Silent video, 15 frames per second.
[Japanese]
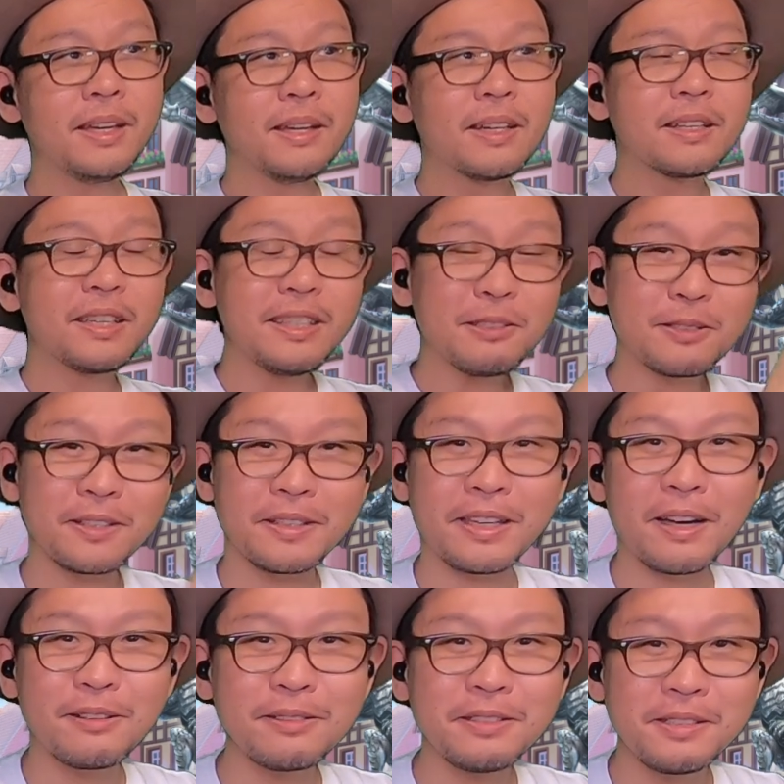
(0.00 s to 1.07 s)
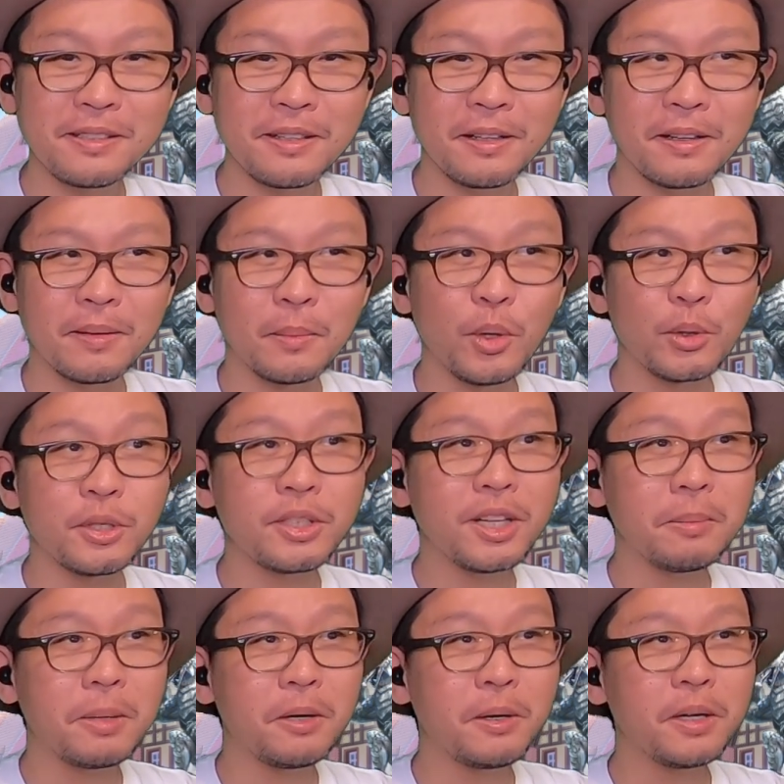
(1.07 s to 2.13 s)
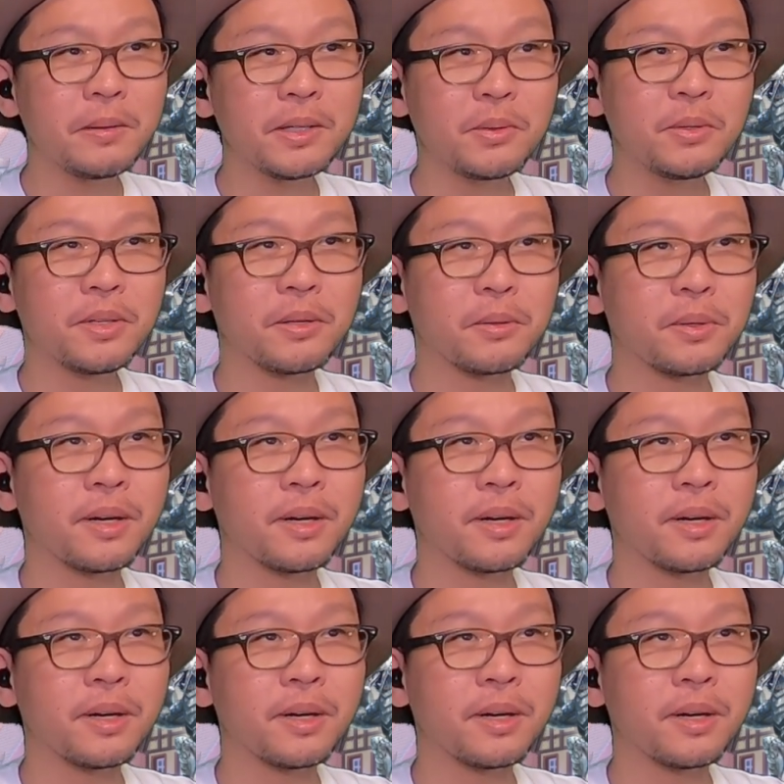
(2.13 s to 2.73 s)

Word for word: え、けどさ、逆にさ、もういた場合はどうなの